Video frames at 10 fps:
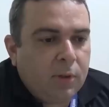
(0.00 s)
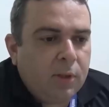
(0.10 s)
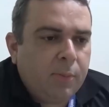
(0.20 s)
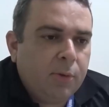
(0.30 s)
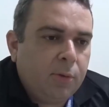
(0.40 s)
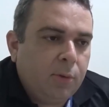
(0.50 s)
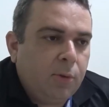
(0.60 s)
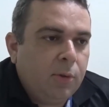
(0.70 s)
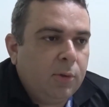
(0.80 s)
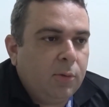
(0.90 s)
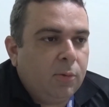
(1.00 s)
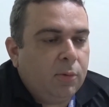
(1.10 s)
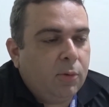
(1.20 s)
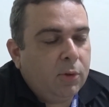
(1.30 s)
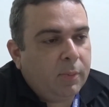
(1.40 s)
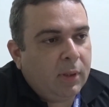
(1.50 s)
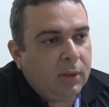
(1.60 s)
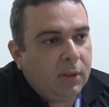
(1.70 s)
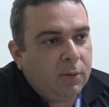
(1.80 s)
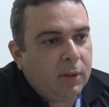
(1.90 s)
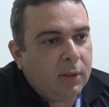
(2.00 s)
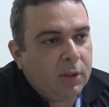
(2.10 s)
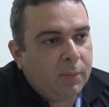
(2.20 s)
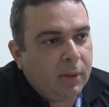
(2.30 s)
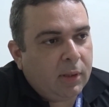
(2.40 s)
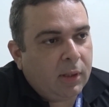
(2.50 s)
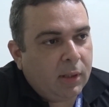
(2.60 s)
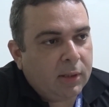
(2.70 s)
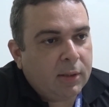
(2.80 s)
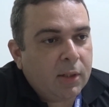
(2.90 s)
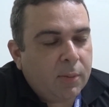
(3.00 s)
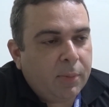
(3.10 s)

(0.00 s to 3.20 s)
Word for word: A gente possui hoje dois plantões de atendimento aqui na cidade de